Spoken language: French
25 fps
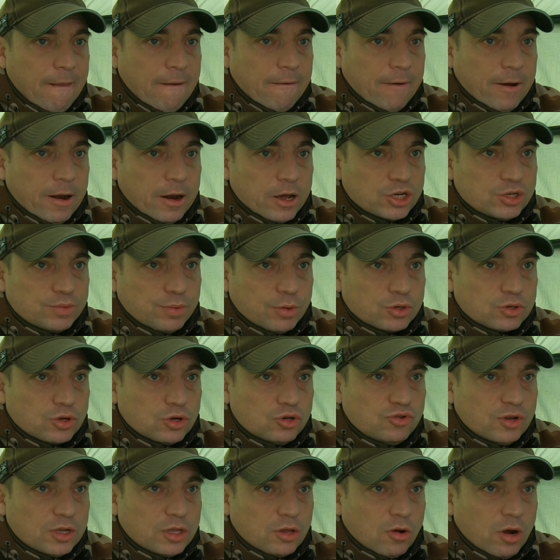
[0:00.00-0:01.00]
Voilà, je pense que
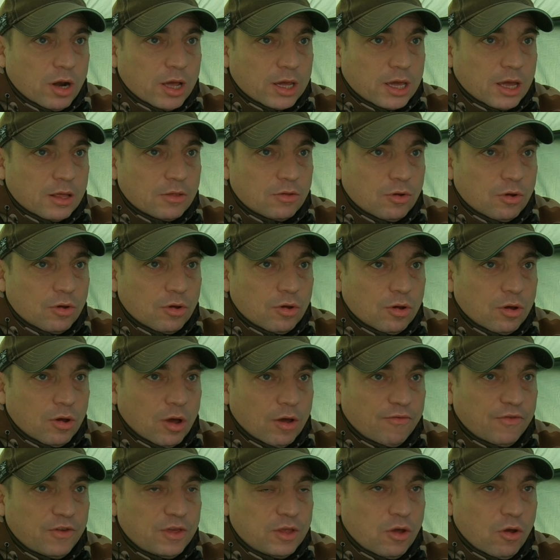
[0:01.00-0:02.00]
je vais tendre la canne euh,
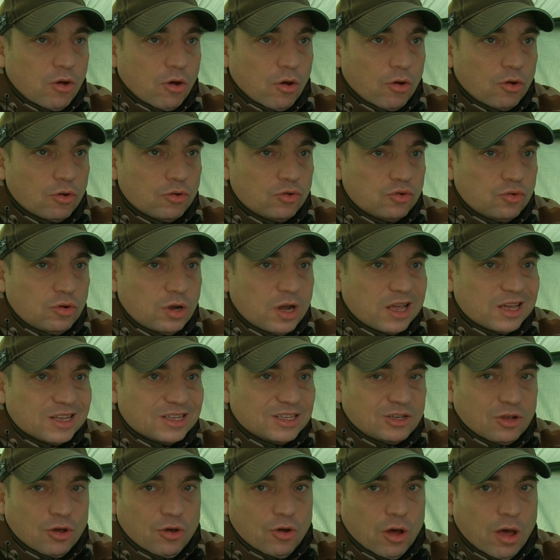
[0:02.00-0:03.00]
à feeder euh, toutes
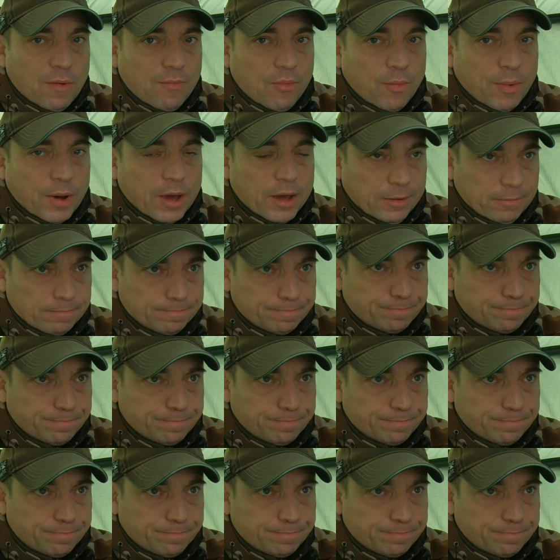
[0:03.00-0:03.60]
les heures à peu près.